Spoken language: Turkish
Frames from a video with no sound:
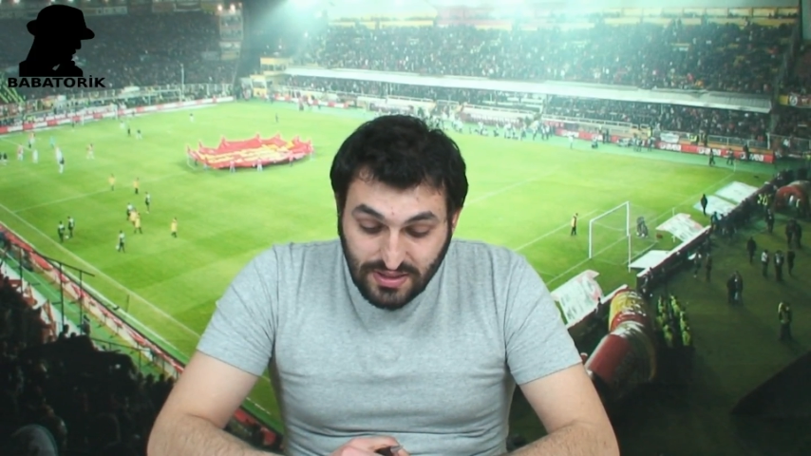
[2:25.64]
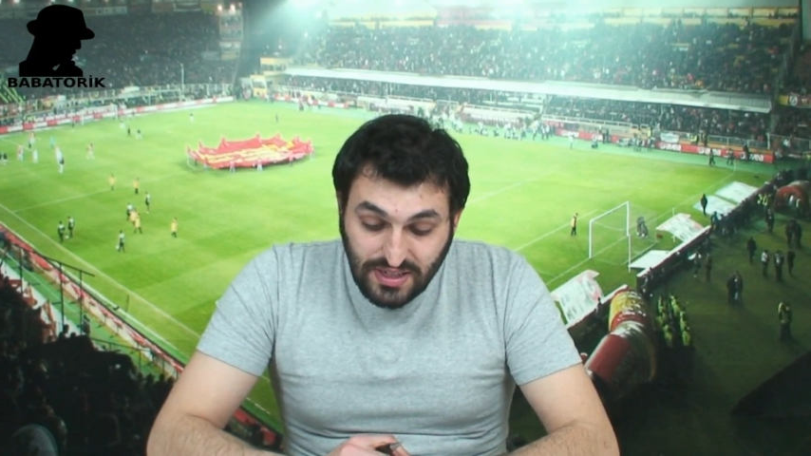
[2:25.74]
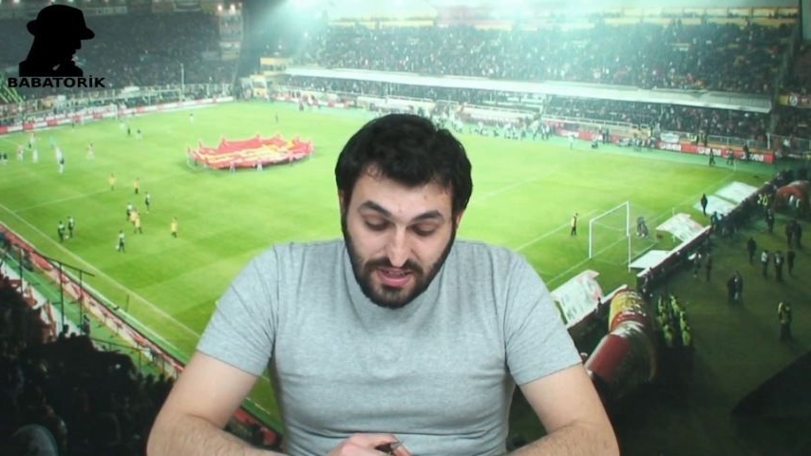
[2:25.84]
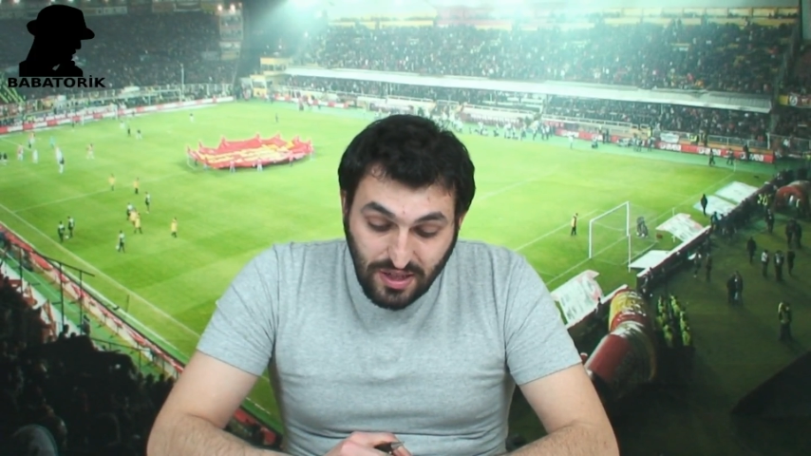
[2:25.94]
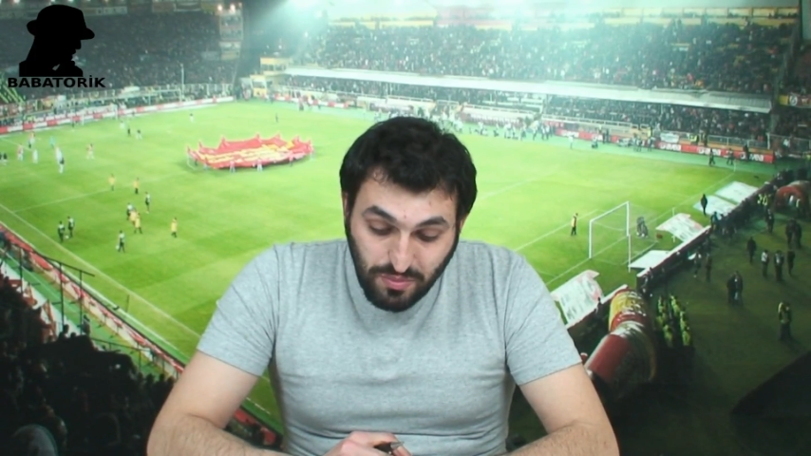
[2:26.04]

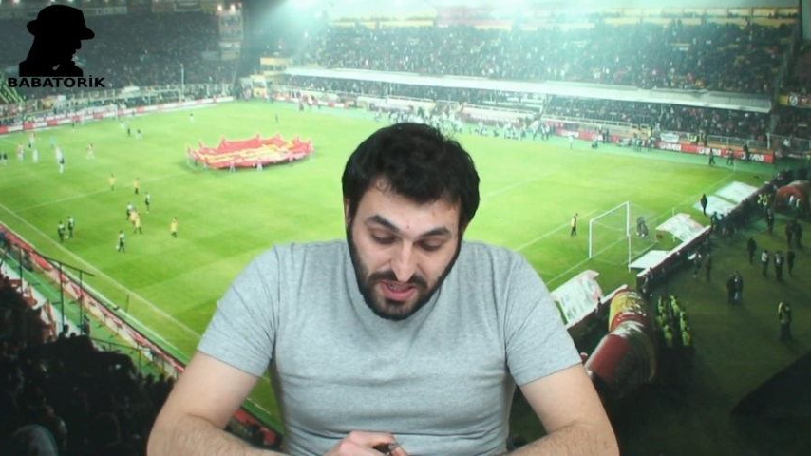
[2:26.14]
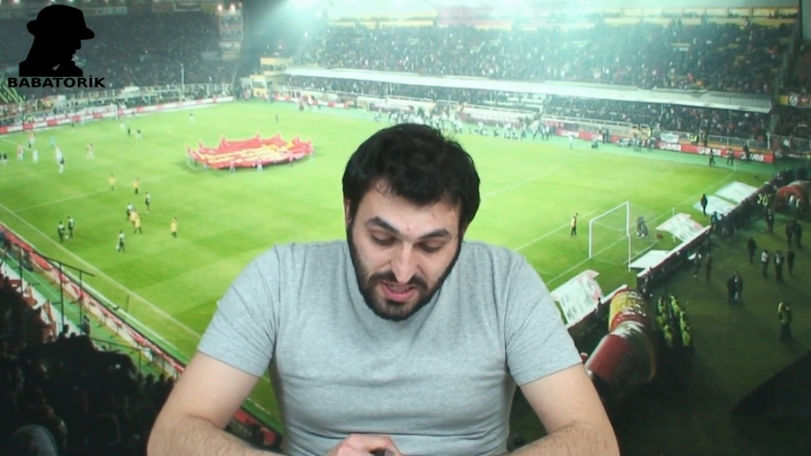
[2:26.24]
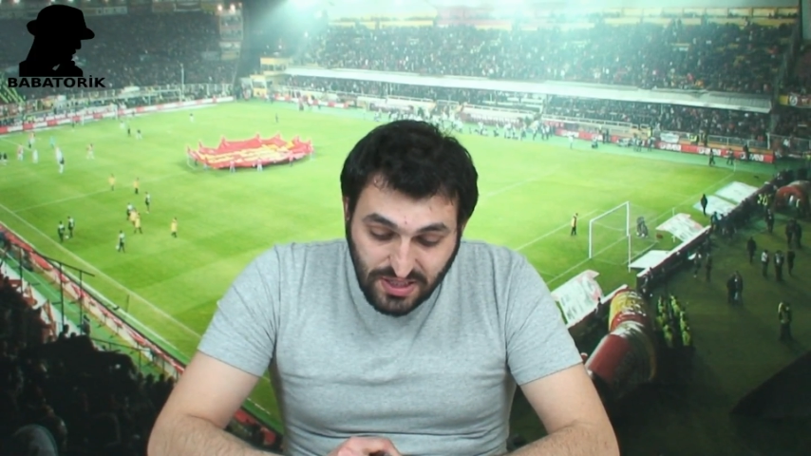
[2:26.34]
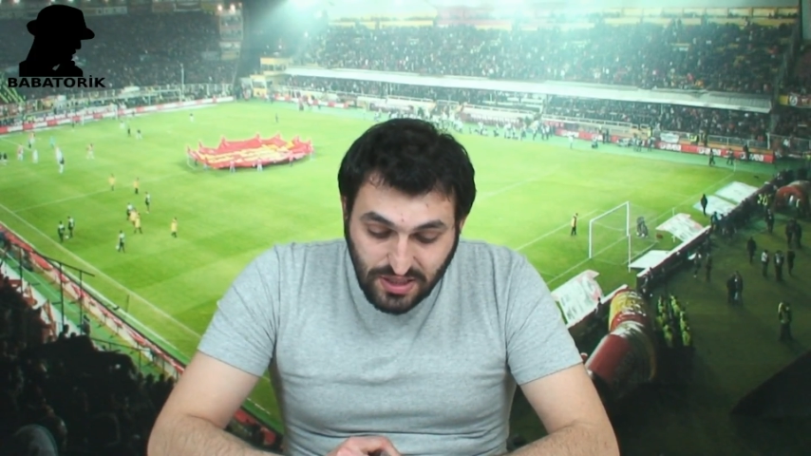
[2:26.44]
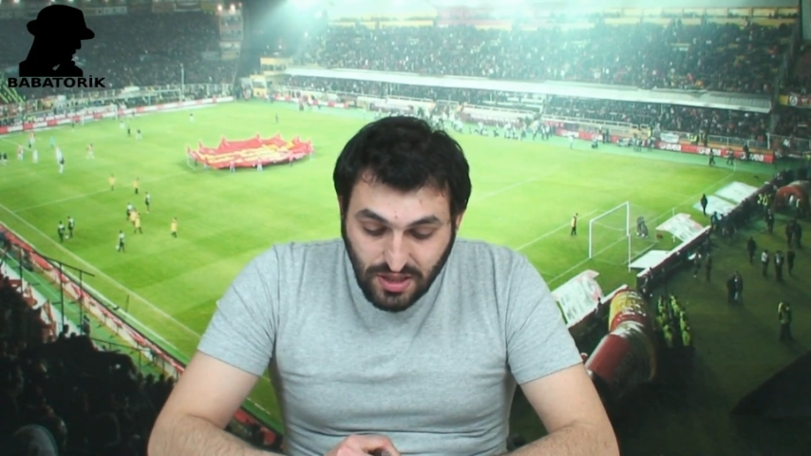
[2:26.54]

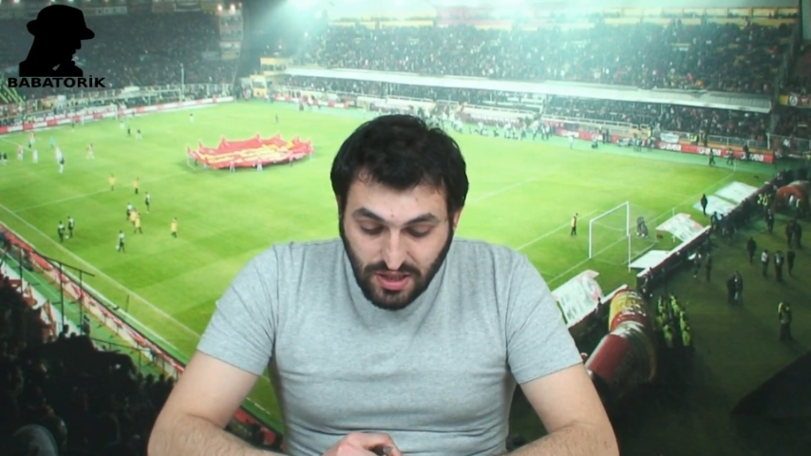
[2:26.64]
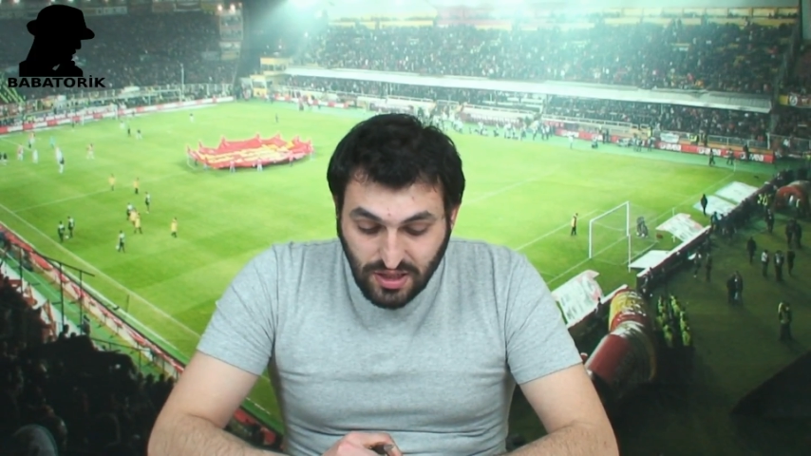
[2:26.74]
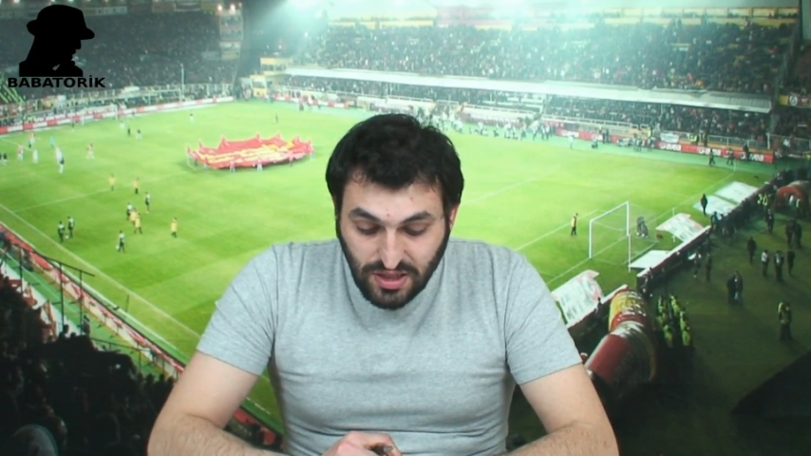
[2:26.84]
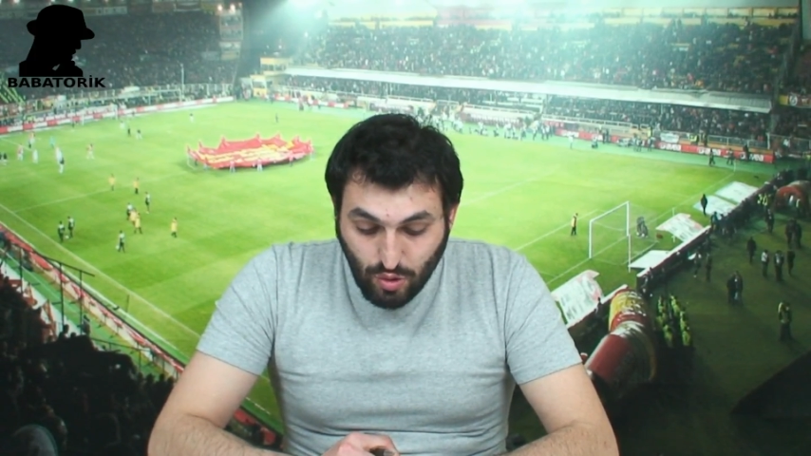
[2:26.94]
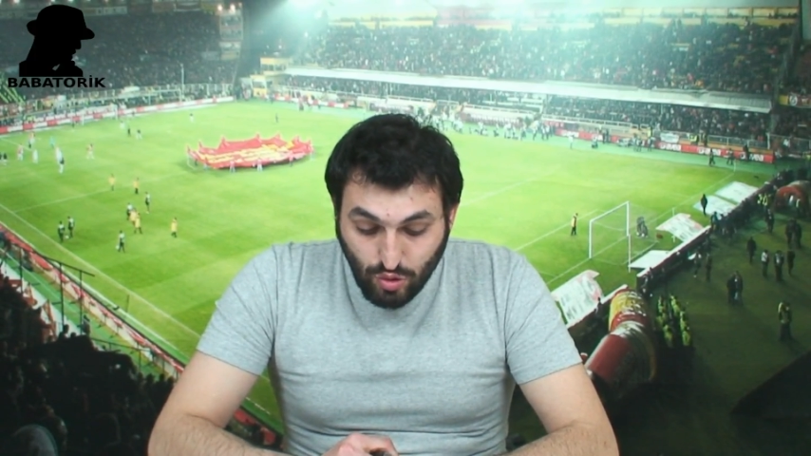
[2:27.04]
denenebilir. E,